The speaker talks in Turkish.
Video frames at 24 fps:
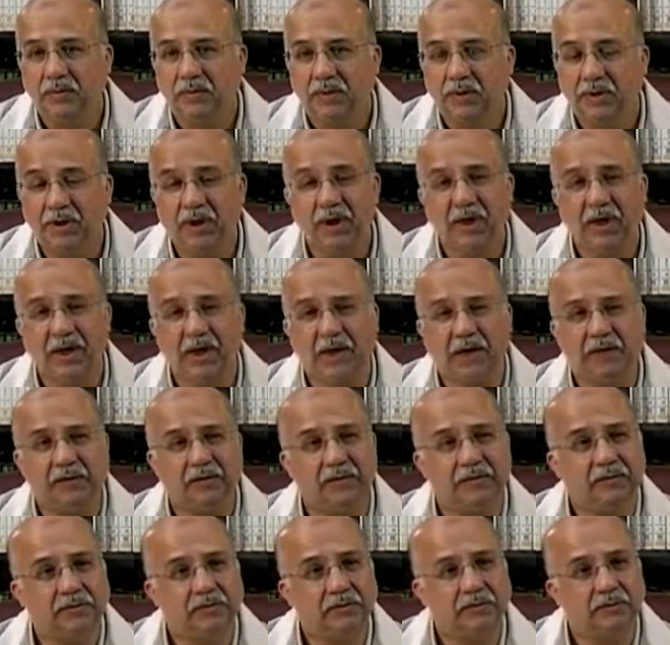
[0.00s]
Yine
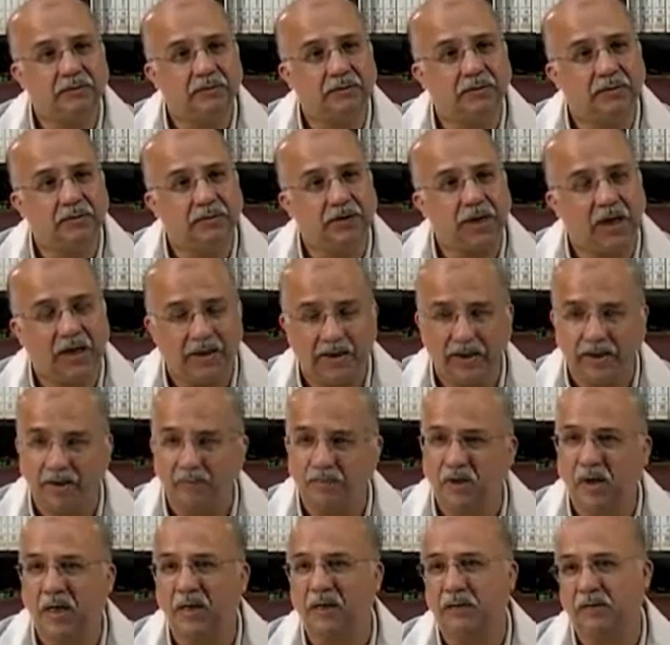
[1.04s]
Ali
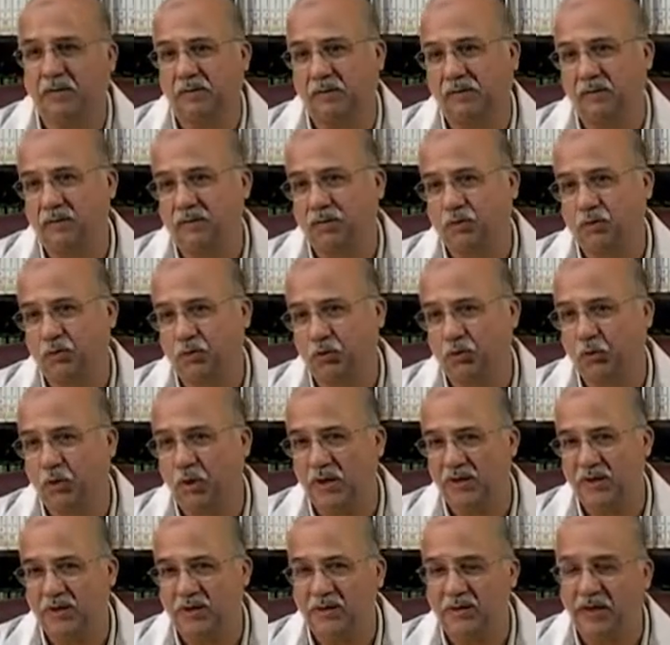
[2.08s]
İmran
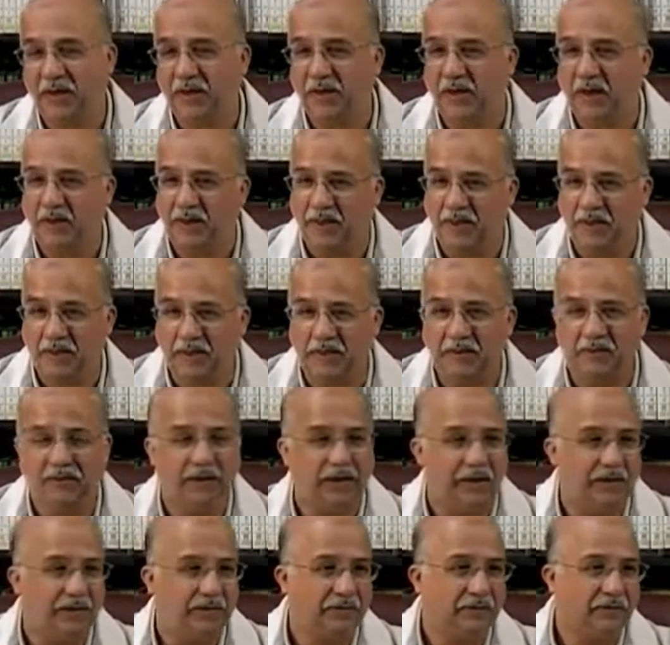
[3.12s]
suresinden
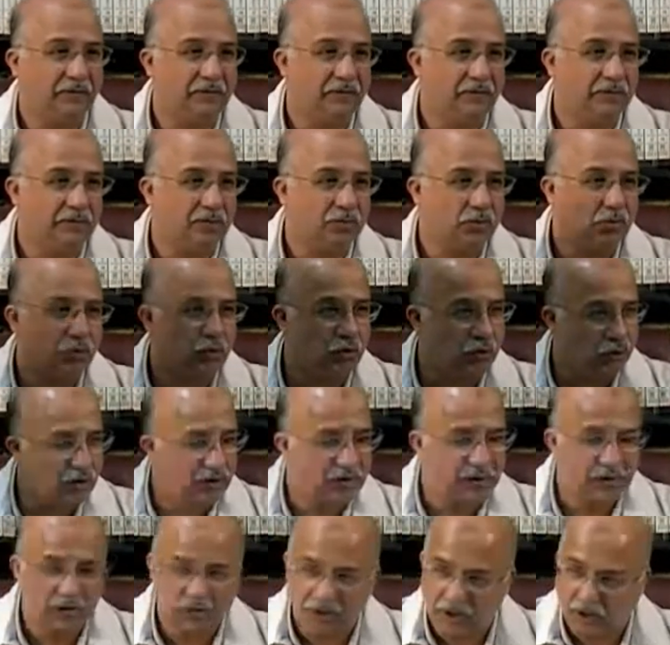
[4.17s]
hareketle
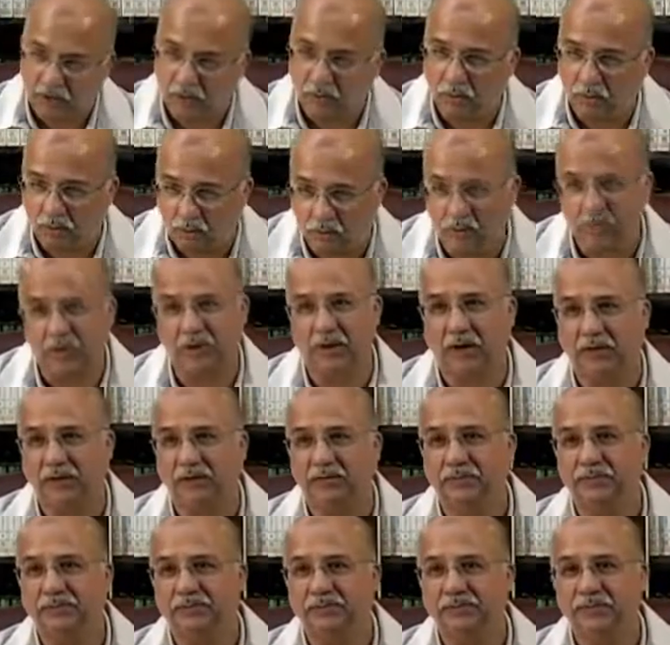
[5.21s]
söyleyecek olursak,
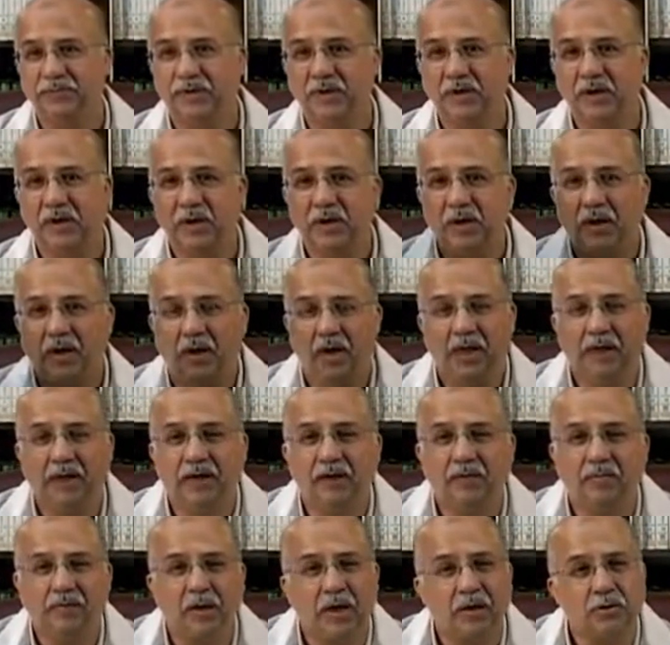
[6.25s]
Ali
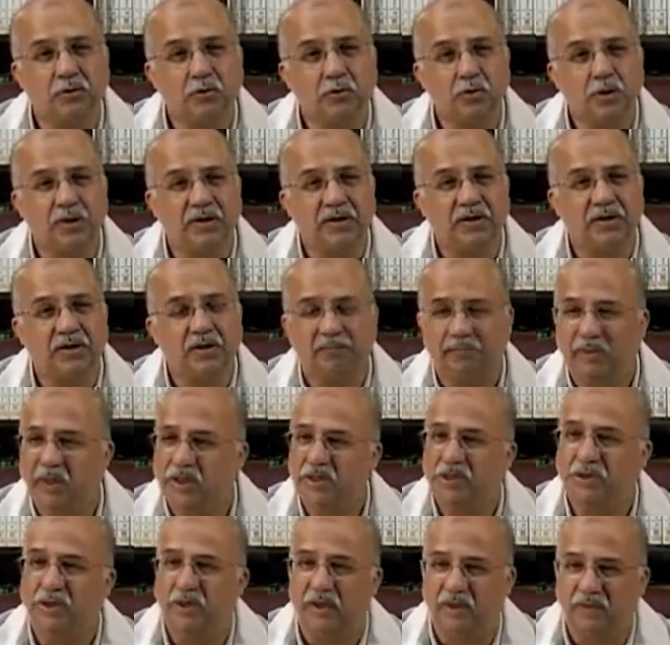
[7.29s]
İmran suresinin
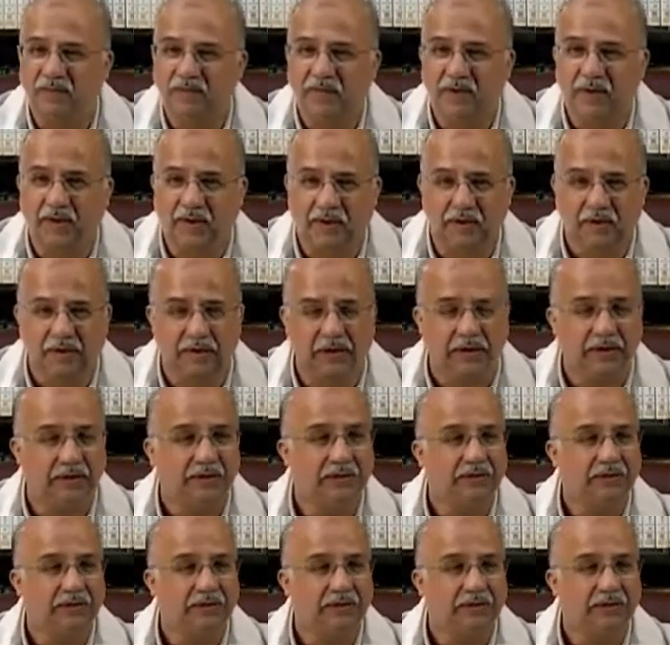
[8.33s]
baş taraflarında